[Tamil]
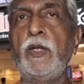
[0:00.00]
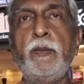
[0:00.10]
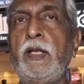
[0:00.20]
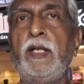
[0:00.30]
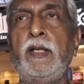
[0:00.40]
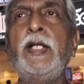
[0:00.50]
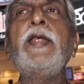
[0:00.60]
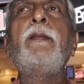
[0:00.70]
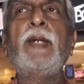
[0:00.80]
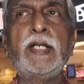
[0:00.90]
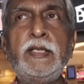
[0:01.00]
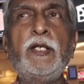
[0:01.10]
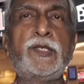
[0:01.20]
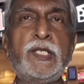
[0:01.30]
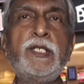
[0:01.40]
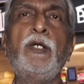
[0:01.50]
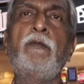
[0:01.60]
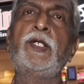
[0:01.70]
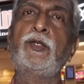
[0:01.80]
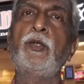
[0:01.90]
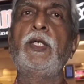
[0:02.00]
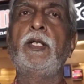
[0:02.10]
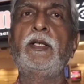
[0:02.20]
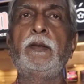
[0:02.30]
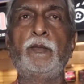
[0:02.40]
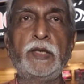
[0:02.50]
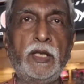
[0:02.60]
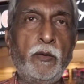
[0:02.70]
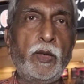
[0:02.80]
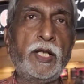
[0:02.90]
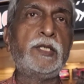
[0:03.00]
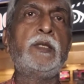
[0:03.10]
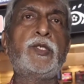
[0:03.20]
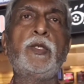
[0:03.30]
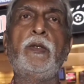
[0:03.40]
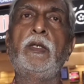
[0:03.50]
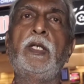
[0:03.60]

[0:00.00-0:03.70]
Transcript: ஒன்றுமே இல்லை பட் இந்த ஒரு சின்ன வருத்தம் என்னென்னா இந்த முதல்ல ஒரு அஞ்சு நிமிஷம்